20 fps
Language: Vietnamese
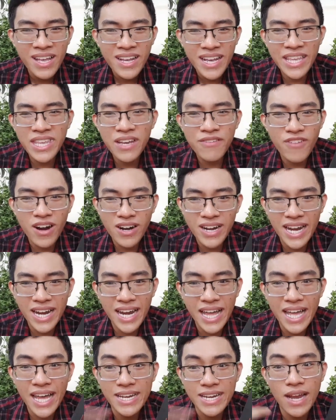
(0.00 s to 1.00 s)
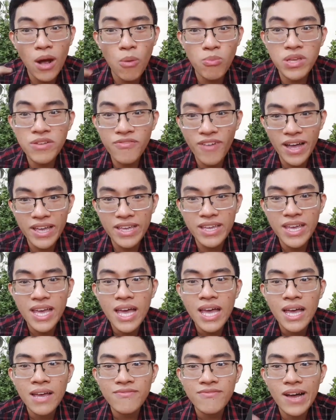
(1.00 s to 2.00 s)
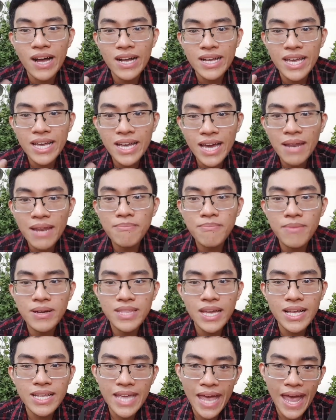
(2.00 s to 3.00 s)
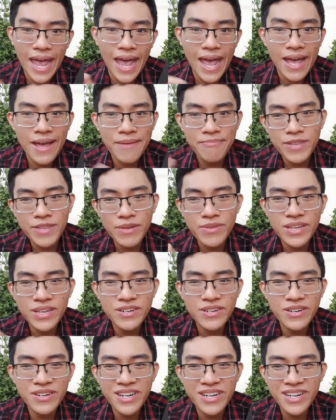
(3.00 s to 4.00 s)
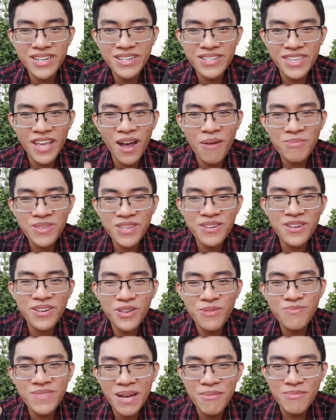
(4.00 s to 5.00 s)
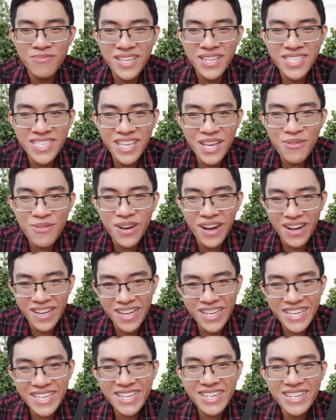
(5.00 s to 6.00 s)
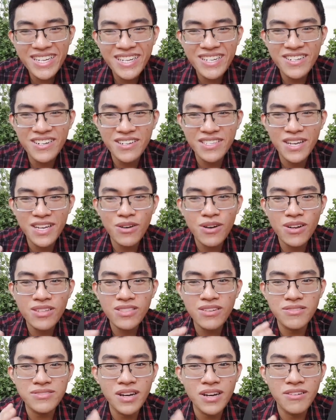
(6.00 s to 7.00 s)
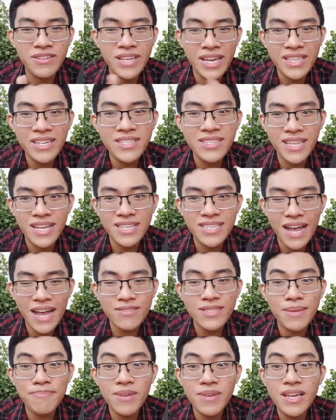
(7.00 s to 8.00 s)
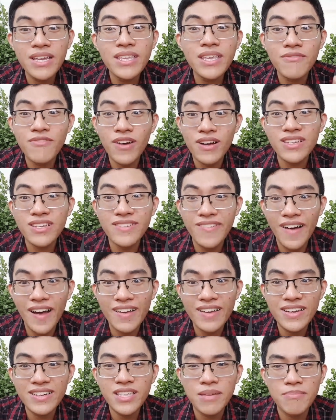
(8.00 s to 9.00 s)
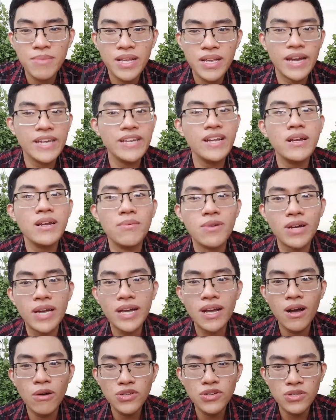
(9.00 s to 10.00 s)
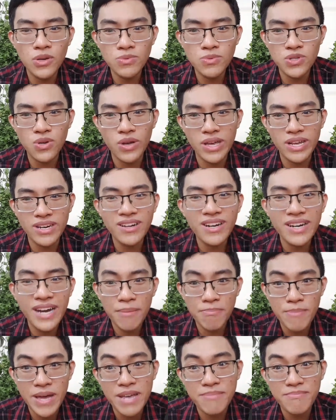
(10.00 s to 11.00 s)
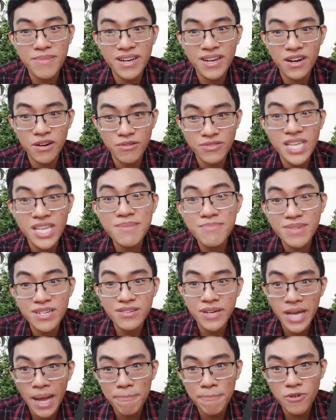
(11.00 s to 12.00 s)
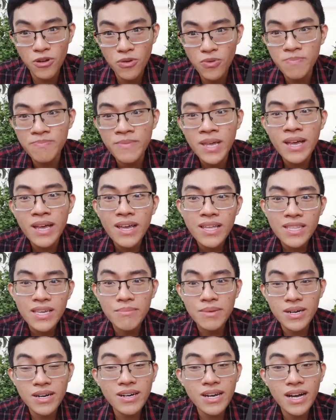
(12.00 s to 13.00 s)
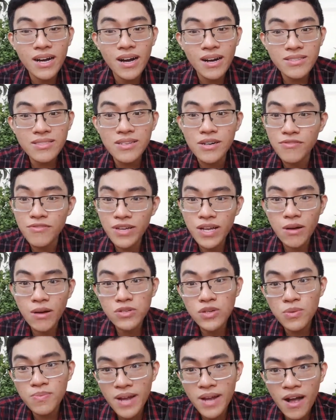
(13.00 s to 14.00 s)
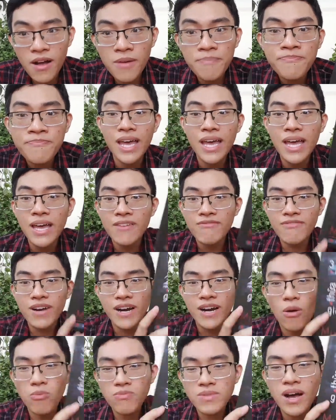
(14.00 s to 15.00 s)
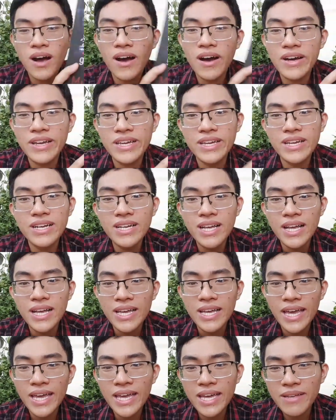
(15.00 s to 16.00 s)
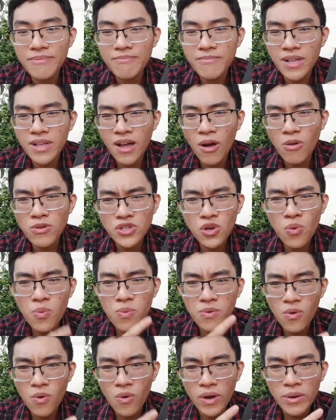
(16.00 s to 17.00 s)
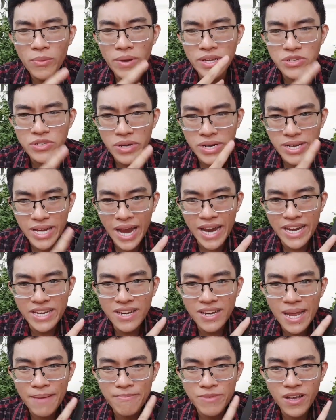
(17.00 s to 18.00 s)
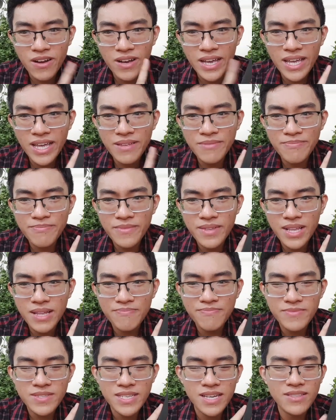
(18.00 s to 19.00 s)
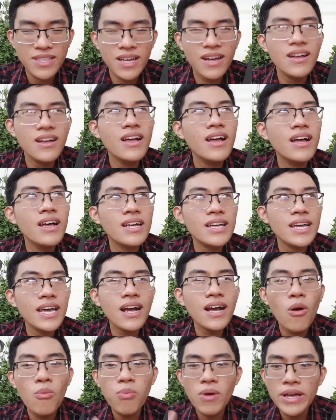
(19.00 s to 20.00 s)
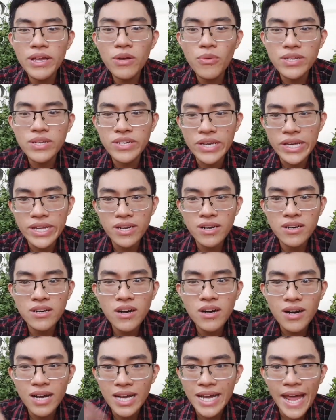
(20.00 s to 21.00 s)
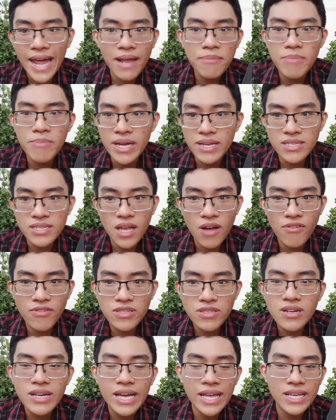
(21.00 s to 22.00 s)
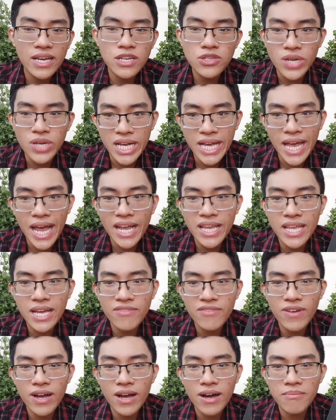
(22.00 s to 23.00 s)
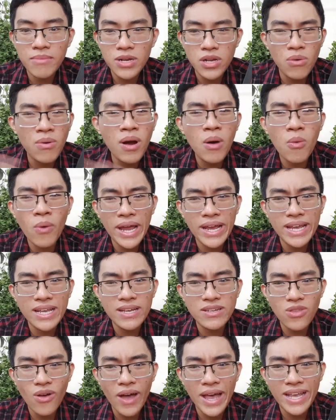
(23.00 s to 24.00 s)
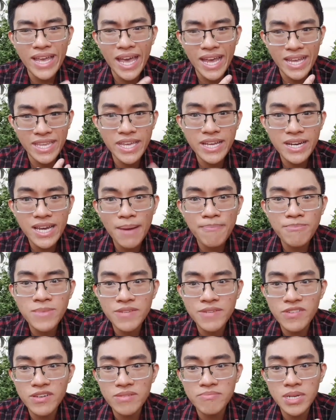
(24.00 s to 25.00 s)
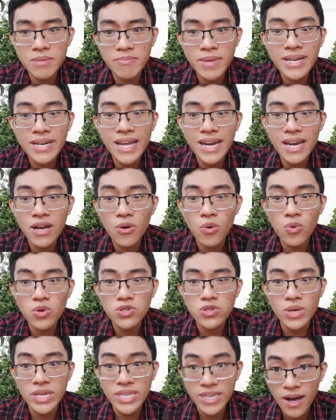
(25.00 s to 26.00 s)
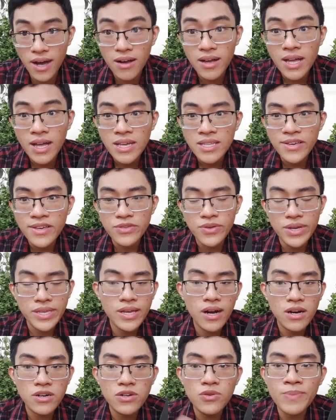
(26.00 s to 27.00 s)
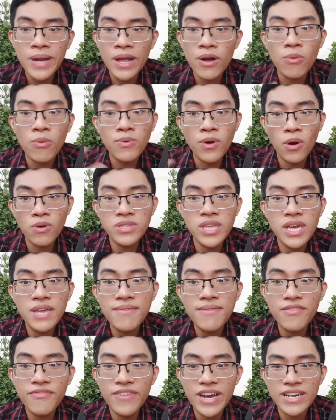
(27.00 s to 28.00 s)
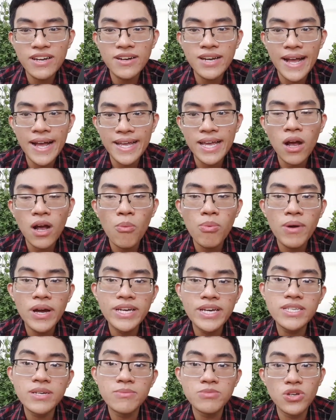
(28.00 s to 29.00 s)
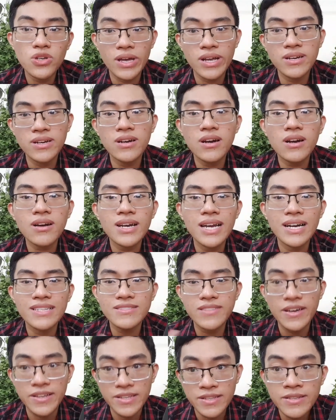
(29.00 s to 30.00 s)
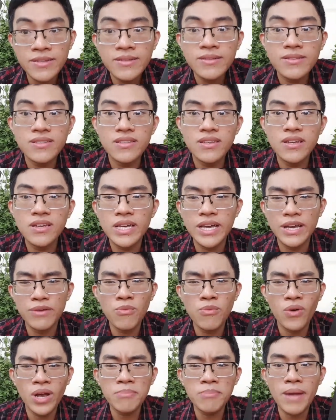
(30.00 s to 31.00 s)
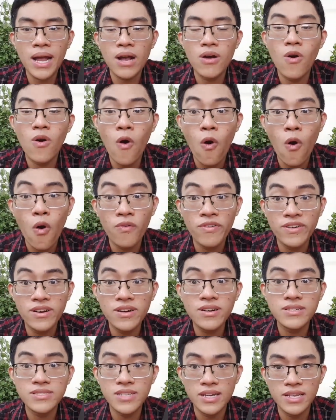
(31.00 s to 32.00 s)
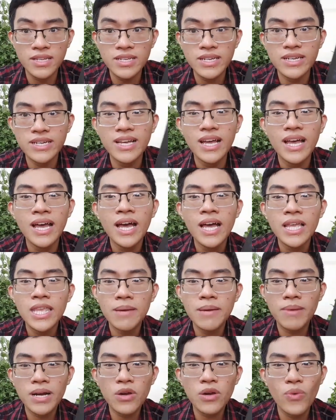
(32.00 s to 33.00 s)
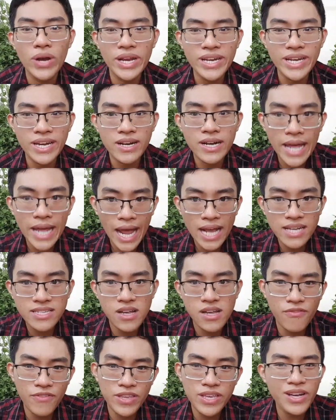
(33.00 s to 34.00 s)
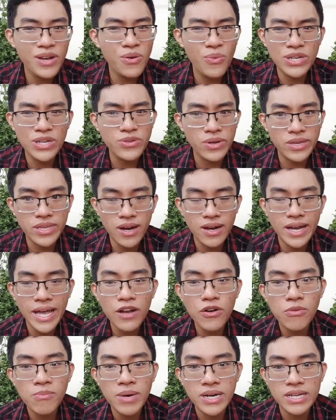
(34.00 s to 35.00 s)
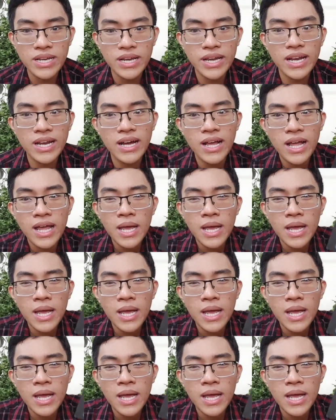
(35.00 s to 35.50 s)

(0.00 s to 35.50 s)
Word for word: cái nhân vật này lại hành động như vậy và cái cách mà tác giả kiểu như nhóm trước cho chúng ta một tí xíu gợi ý rồi sau đó từ từ giải thích tại sao tâm lý nhân vật như vậy thì mình nghĩ đó là một cái cấu trúc truyện rất là đặc biệt mà lần đầu tiên mình được gặp luôn thì mình rất là ấn tượng với cấu trúc đó và đồng thời cái cấu trúc của cái quyển truyện này nó làm cho cái sao ta cái không khí của chuyện nó rất là khác biệt so với tất cả những cái chuyện khác nha và mình cũng không hoàn toàn ngạc nhiên lắm tại vì mình biết đây là chuyện nhật thì chuyện nhật lúc nào cũng nổi tiếng cái việc đó là cái không khí trong chuyện nó rất là tĩnh như kiểu một cái mặt hồ rất là tĩnh vậy nhưng mà cái quyển này nó khác so với những cái quyển chuyện nhật khác của mình nghĩa là